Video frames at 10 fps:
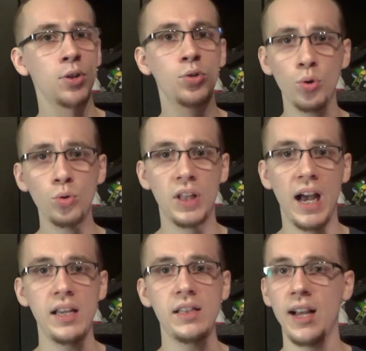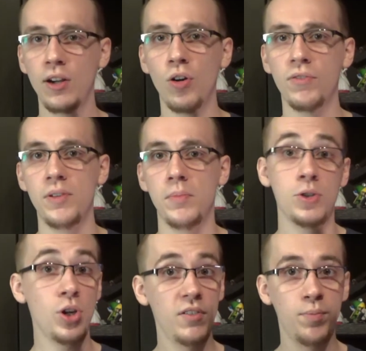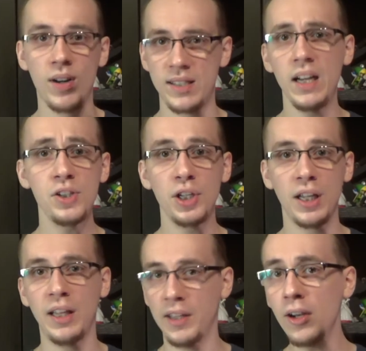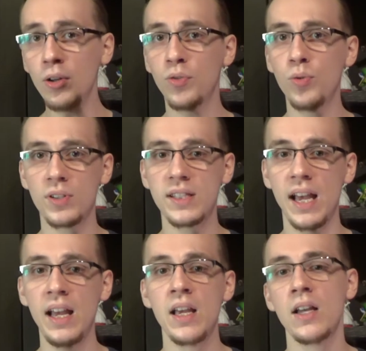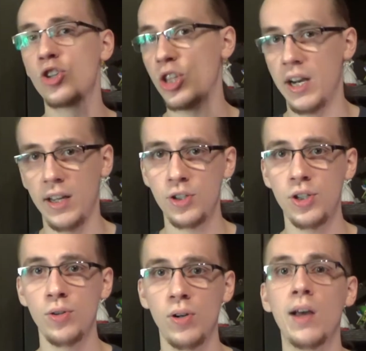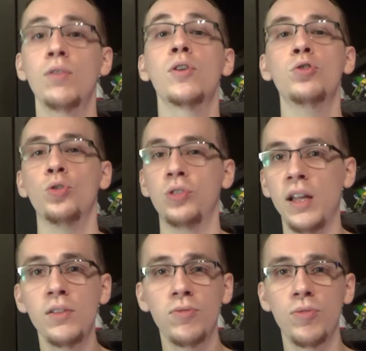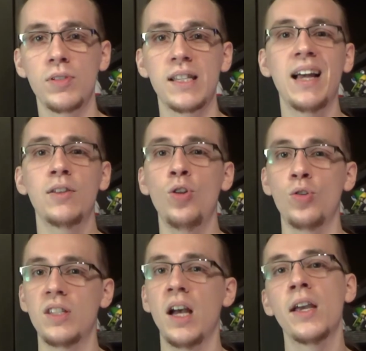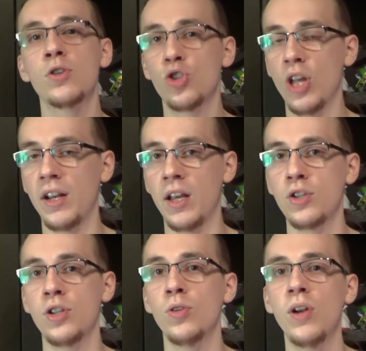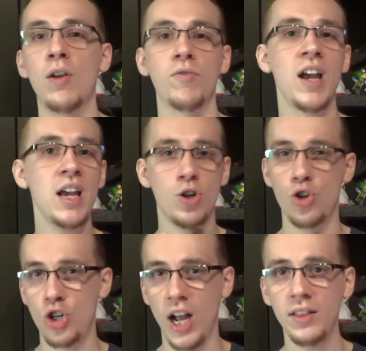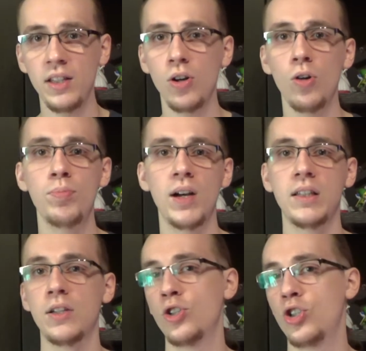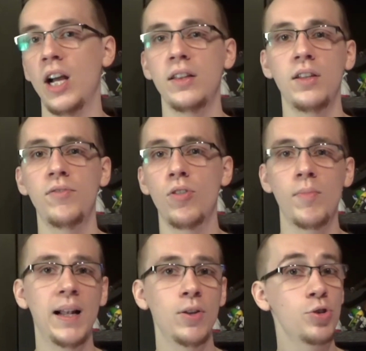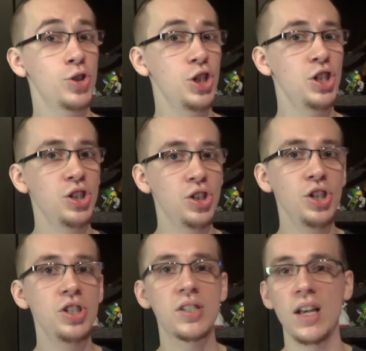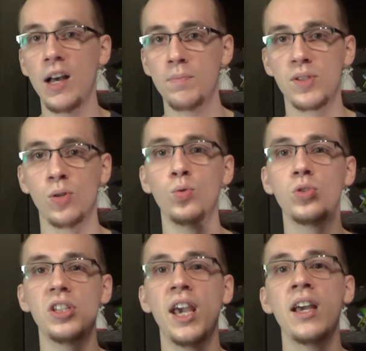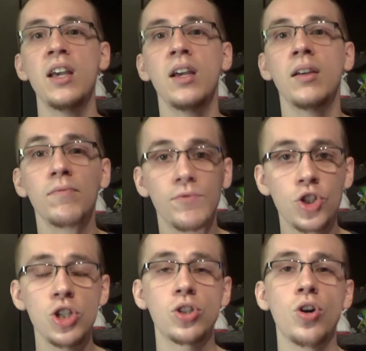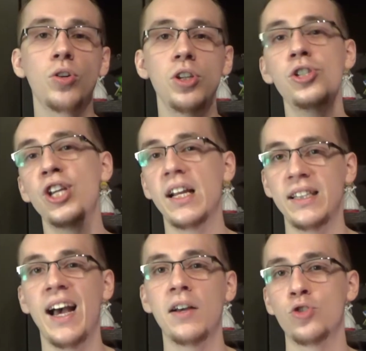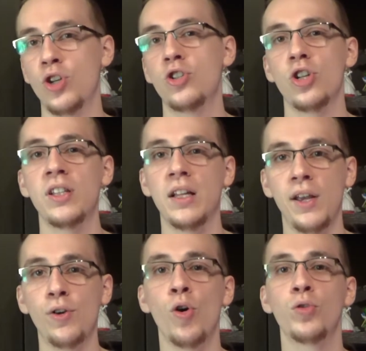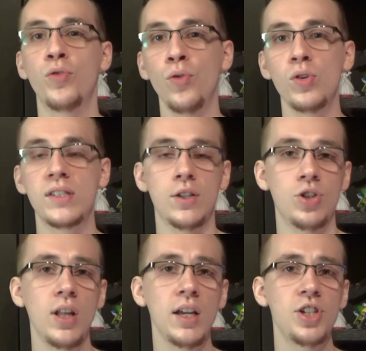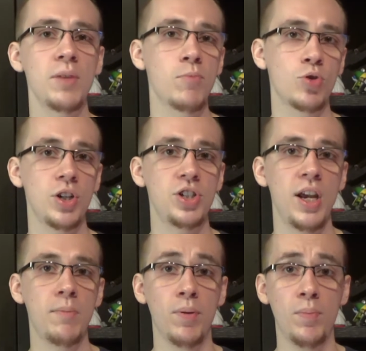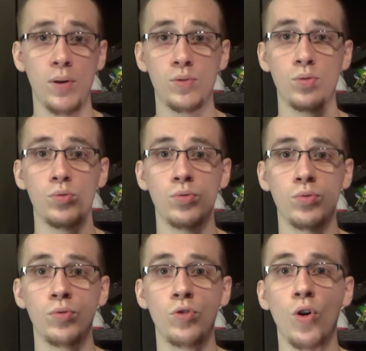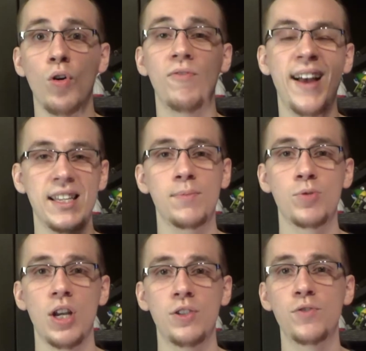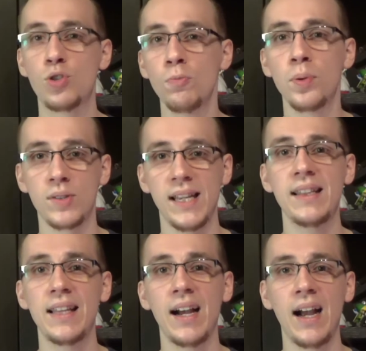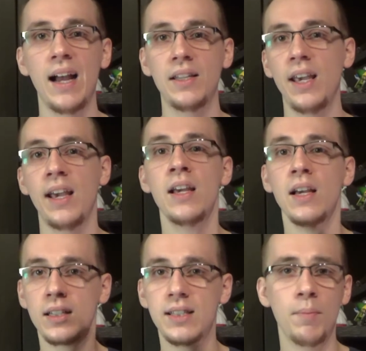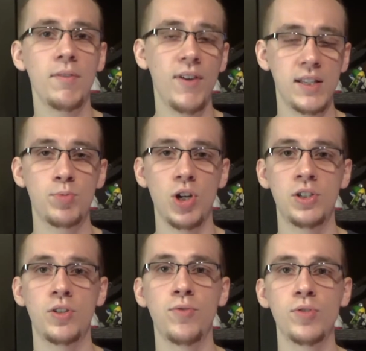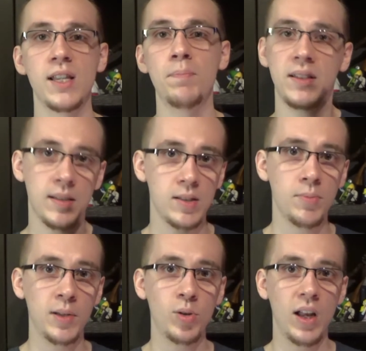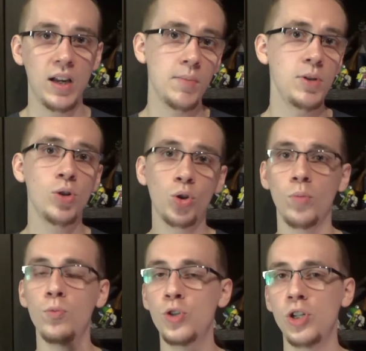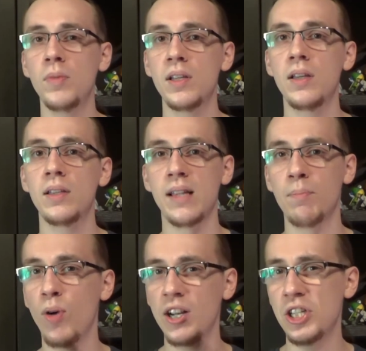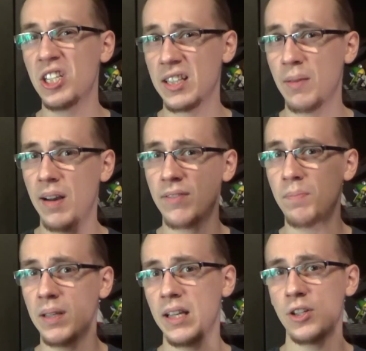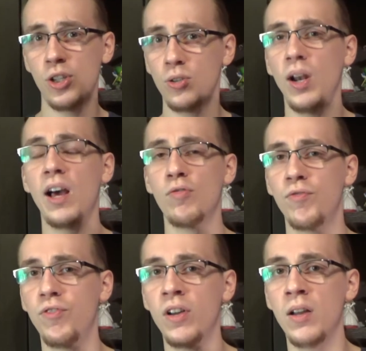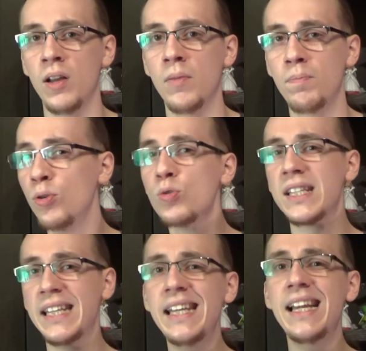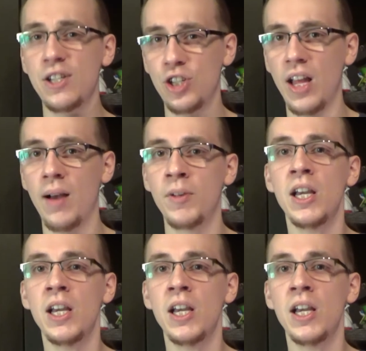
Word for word: Tutaj na Kofin, jeżeli wpłacacie na danego twórcę 14 dolarów, to ten twórca dostaje 14 dolarów. Żadnych opłat, żadnych formalności, nic absolutnie nie wszystko idzie na rzecz danego twórcy. Czytajcie, możecie po prostu go wesprzeć w 100%, a nie chcemy wesprzeć twórcę 15 dolarami, no to musimy zapłacić tak naprawdę 15 dolarów e, plus ileś tam,